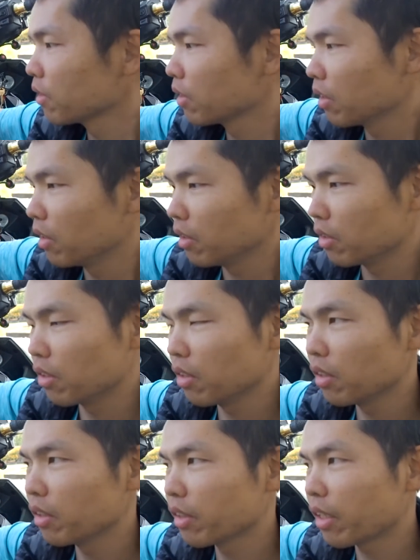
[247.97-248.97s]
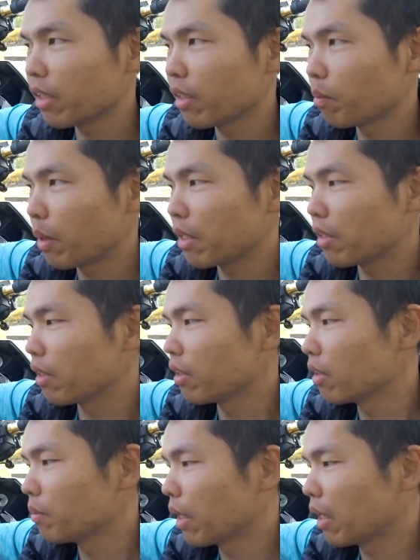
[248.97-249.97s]
骑了应该也半年了
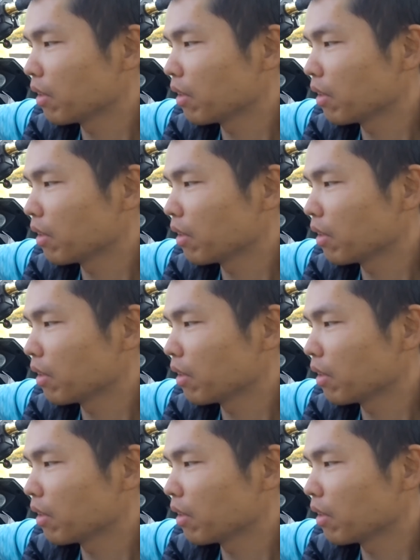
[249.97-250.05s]
吧？